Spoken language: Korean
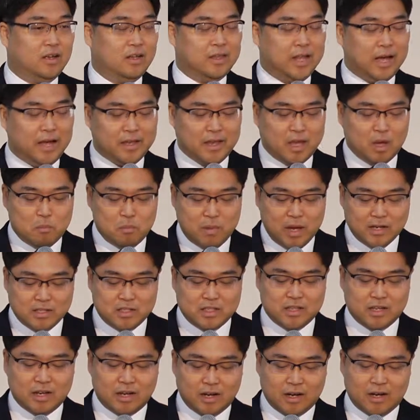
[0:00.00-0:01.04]
나의
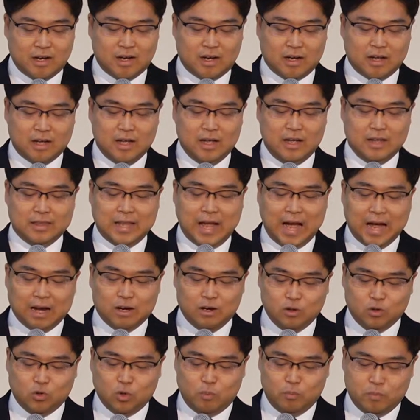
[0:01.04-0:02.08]
메시아가
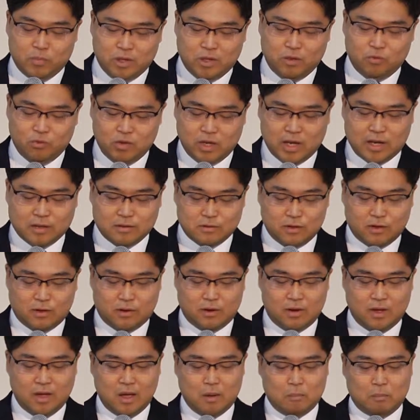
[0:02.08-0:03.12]
나를 돕기
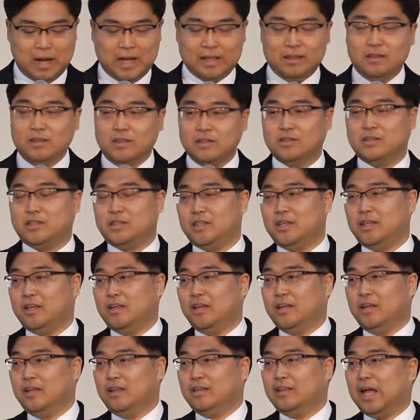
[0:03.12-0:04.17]
위해서 반드시
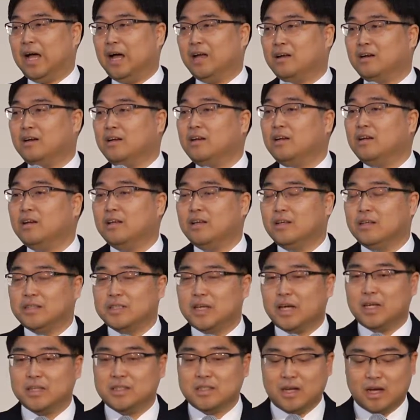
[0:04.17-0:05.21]
나를
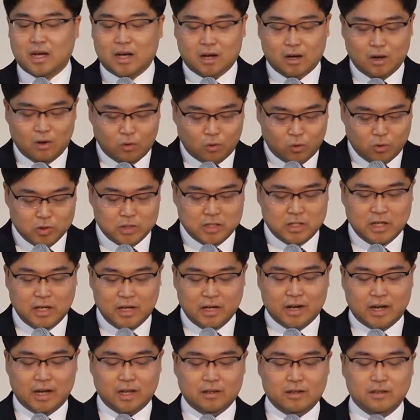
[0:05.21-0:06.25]

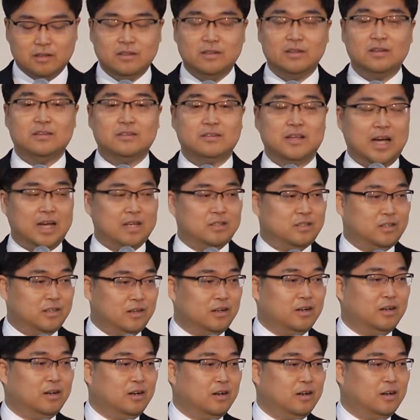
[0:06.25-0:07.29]
찾아오시리라는
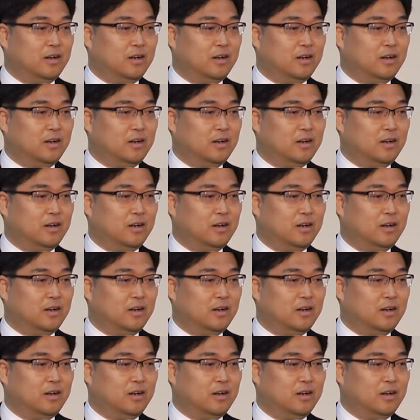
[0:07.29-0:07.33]
사실을